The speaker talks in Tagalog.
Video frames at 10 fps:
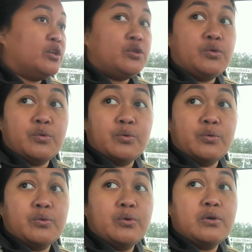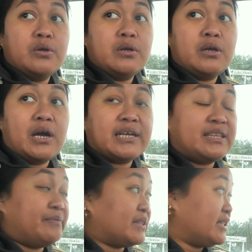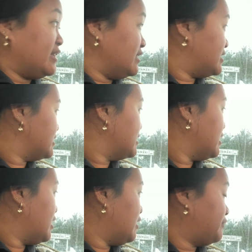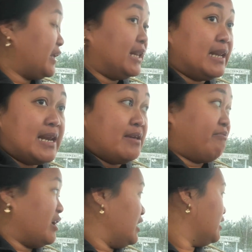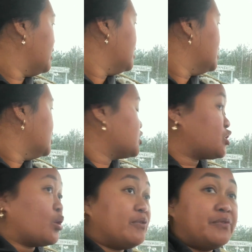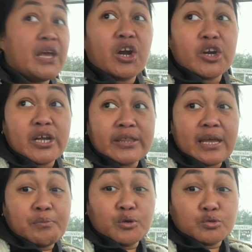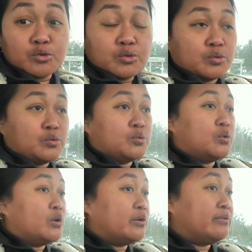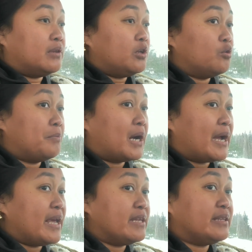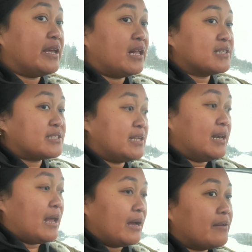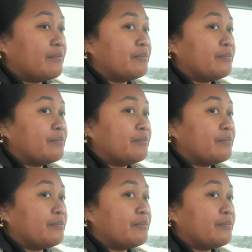do activities of daily living. So if they are not able to do yung mga ADLs nila